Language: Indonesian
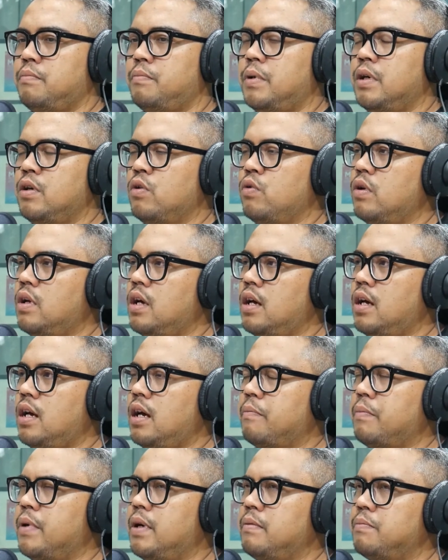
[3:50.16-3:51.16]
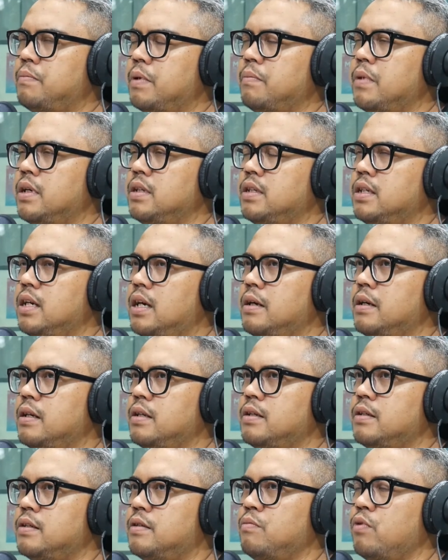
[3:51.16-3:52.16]
pengguna apa pembaca
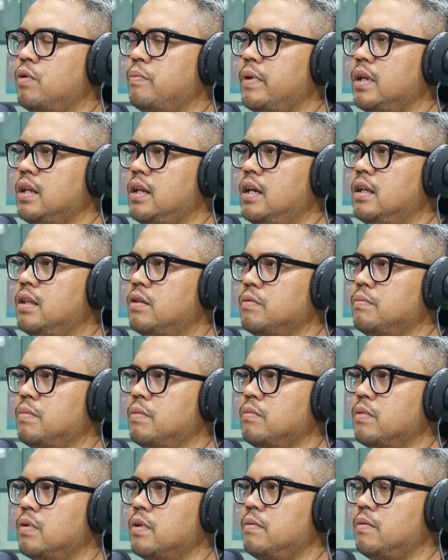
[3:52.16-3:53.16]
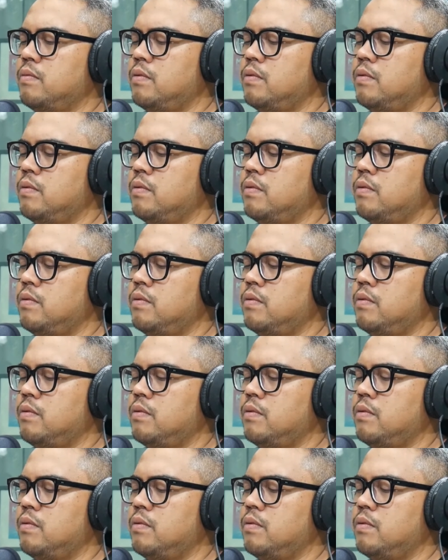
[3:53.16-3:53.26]
sebuah media atau hmm.